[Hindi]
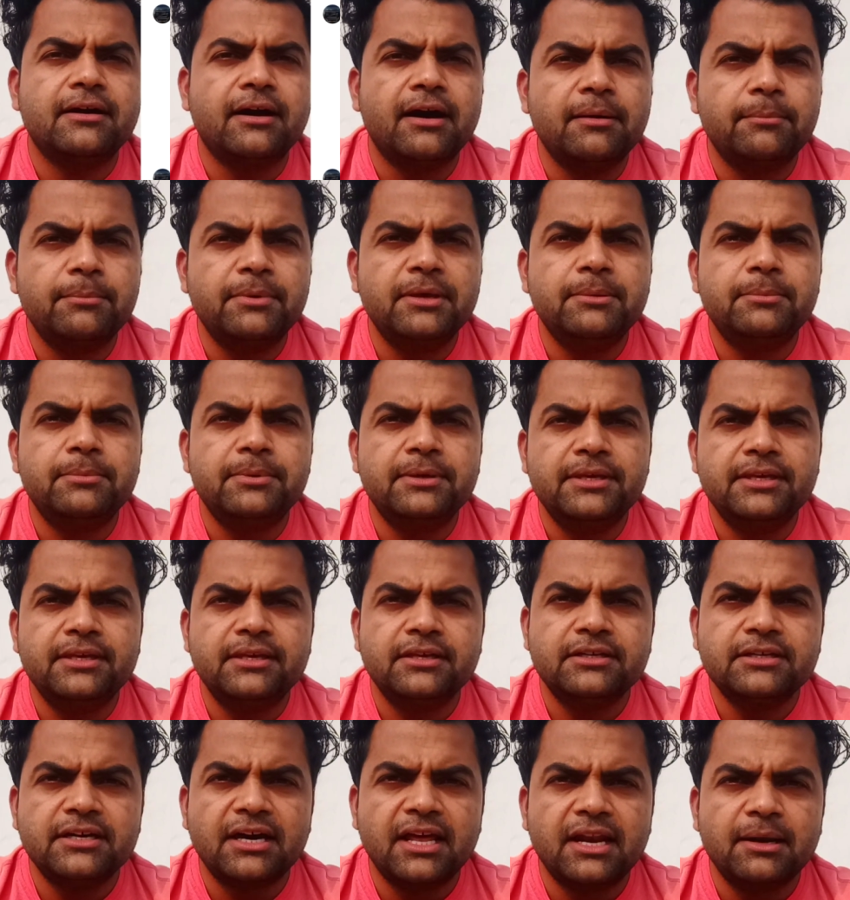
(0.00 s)
अभी भी
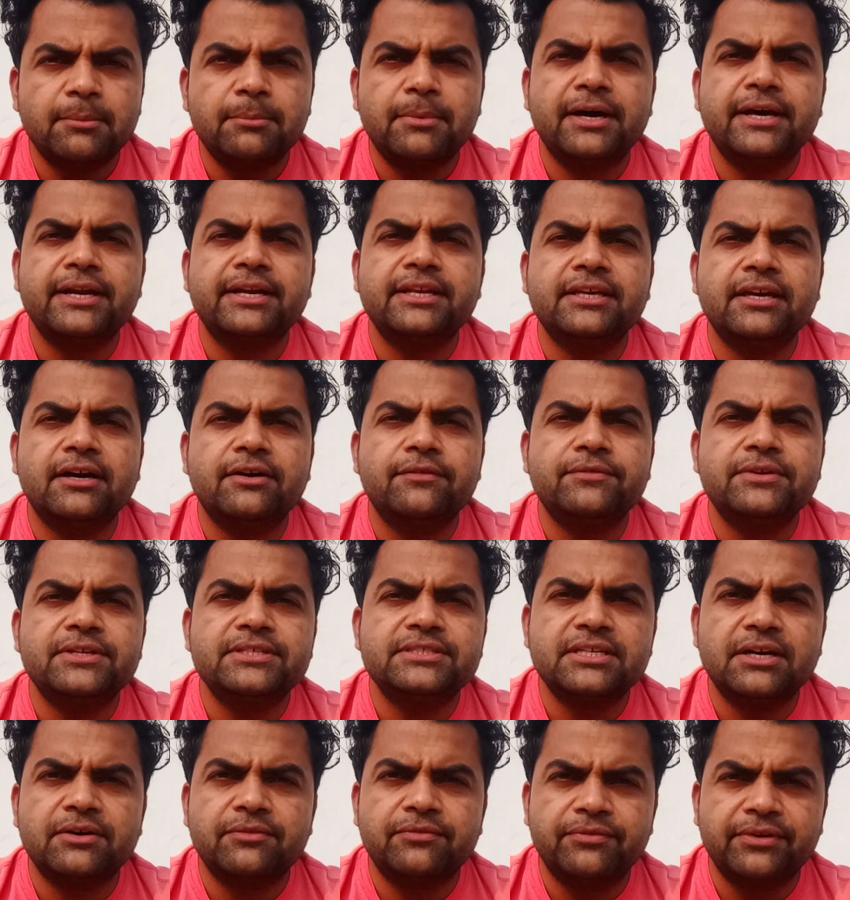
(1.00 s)
अल्बानिया
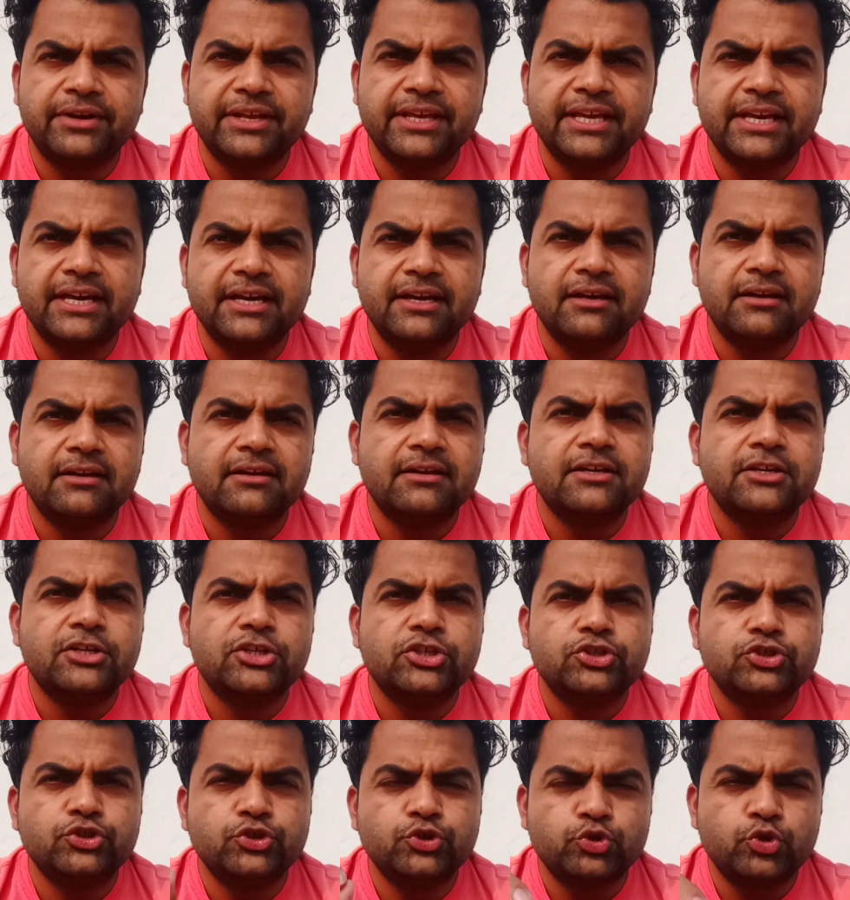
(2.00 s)
वीज़ा फ्री है
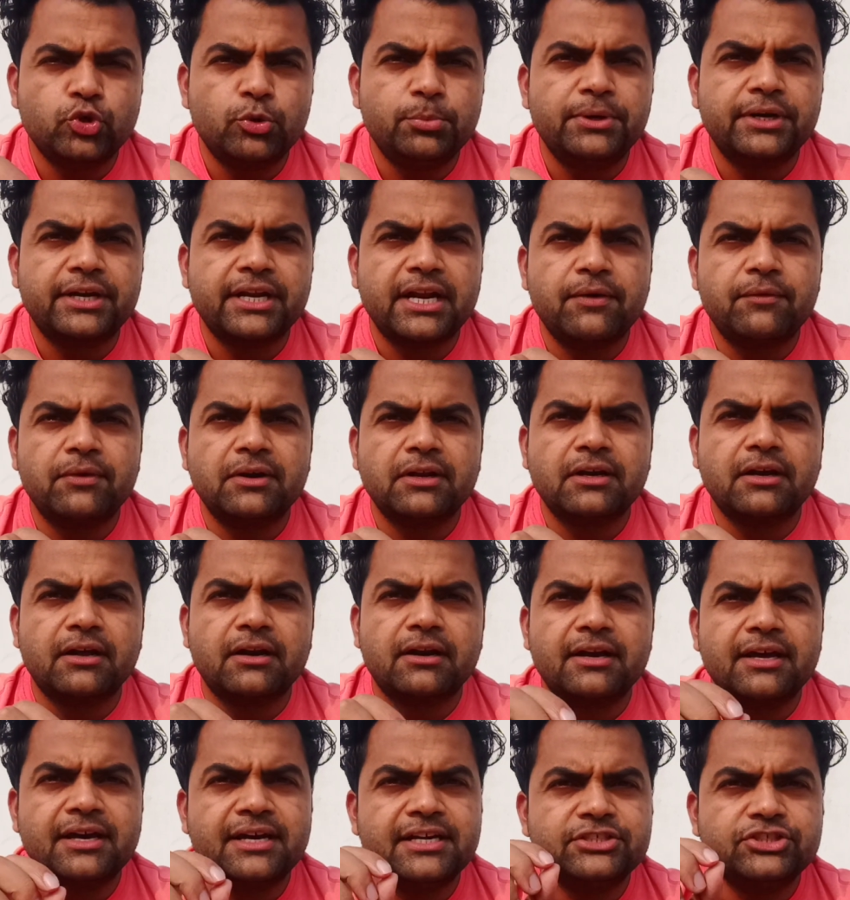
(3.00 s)
जिसको भी ट्रैवल
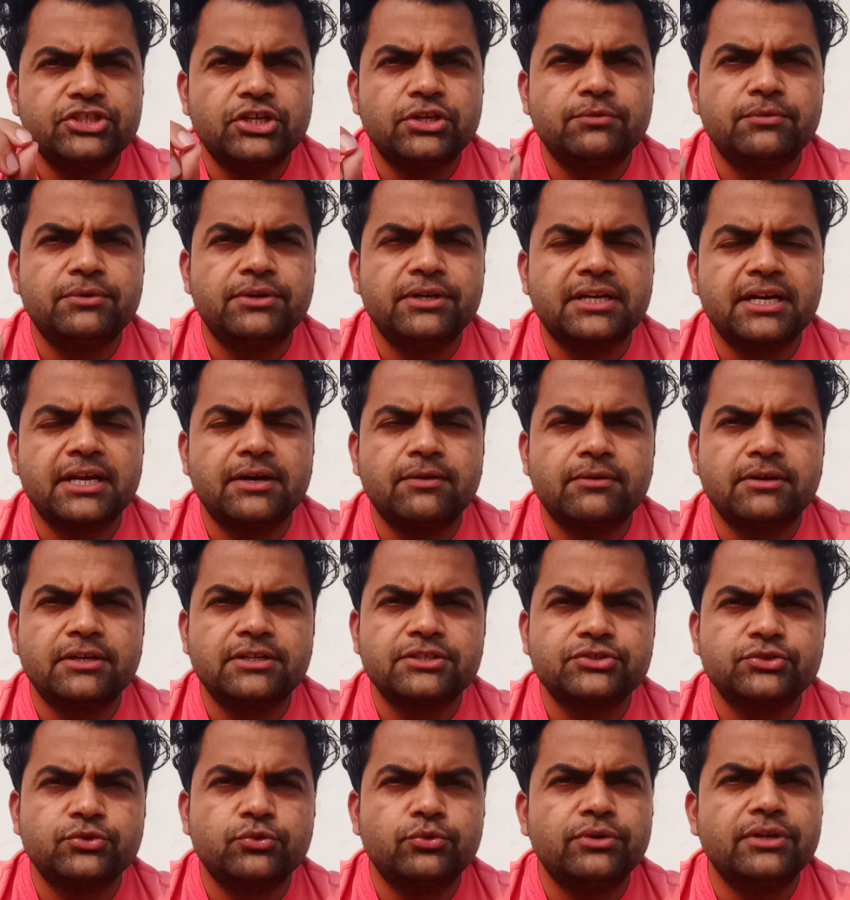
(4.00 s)
करना है जनवन
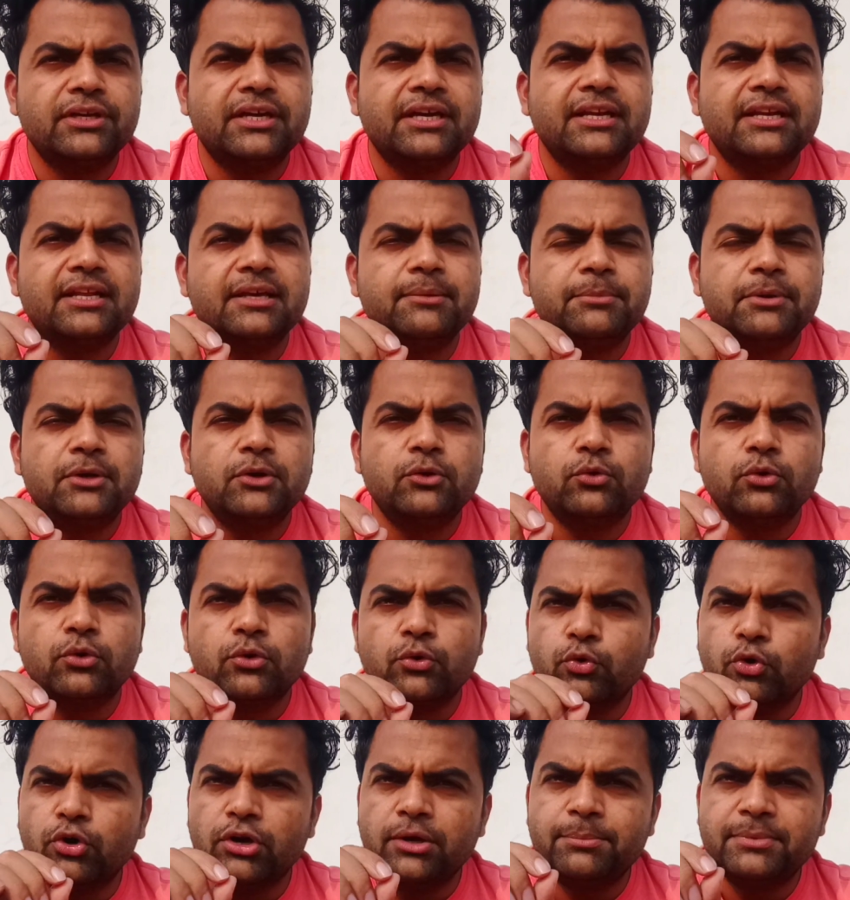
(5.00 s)
ट्रैवलर्स उनके लिए बिल्कुल
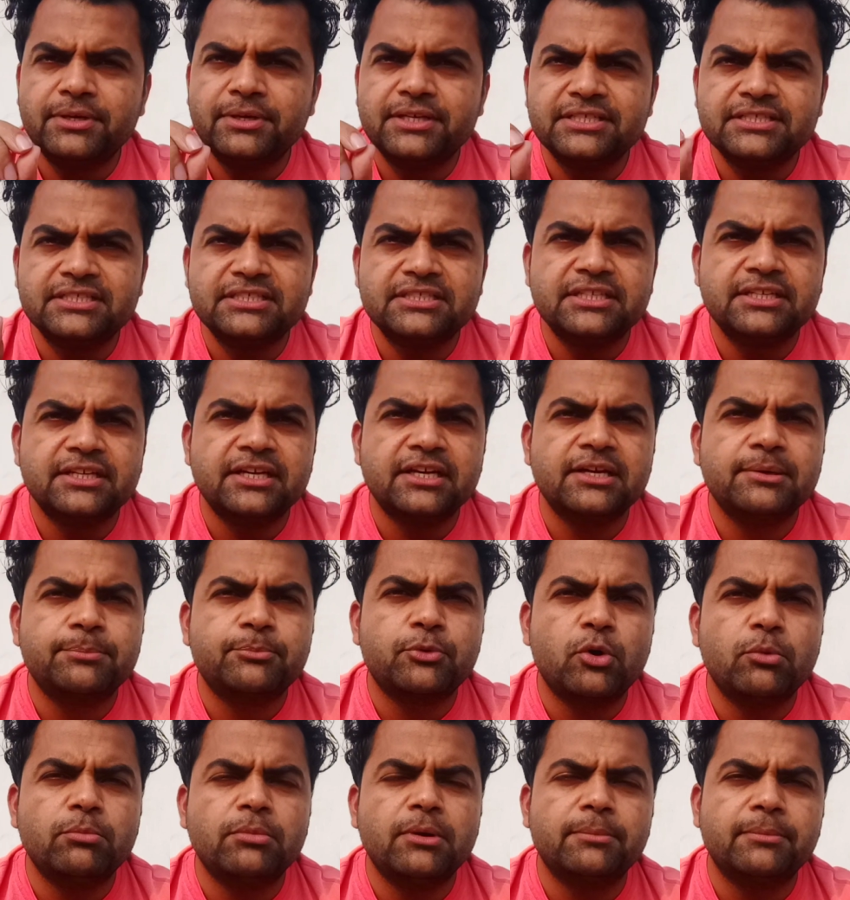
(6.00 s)
कोई भी किसी तरीके की
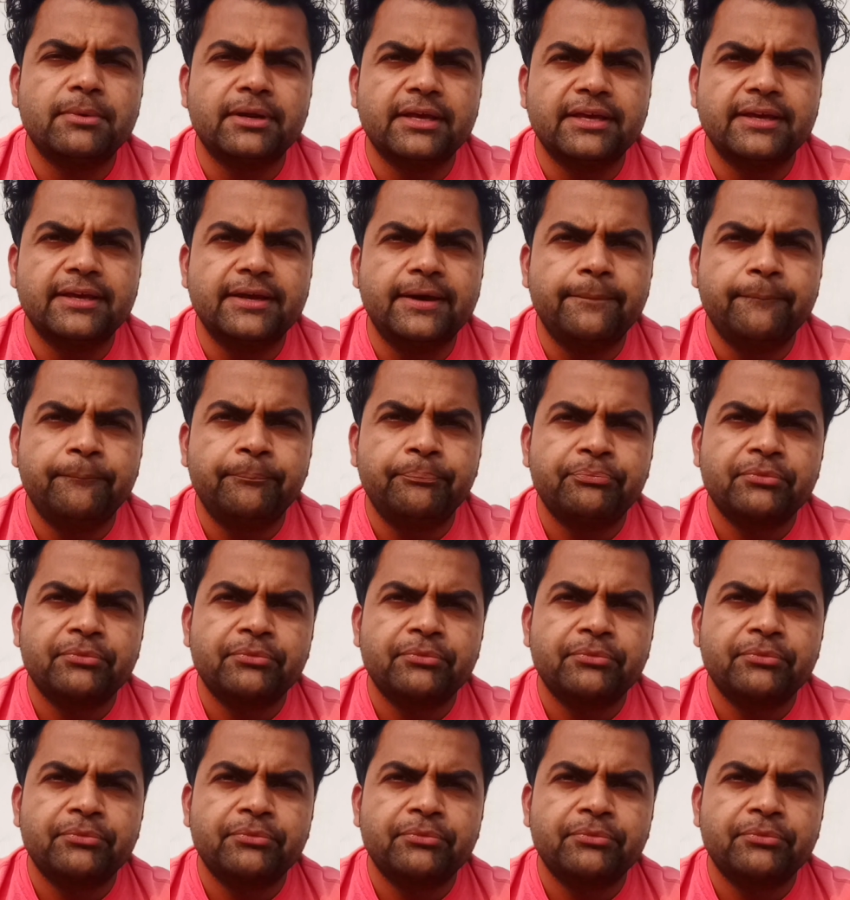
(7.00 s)
प्रॉब्लम नहीं है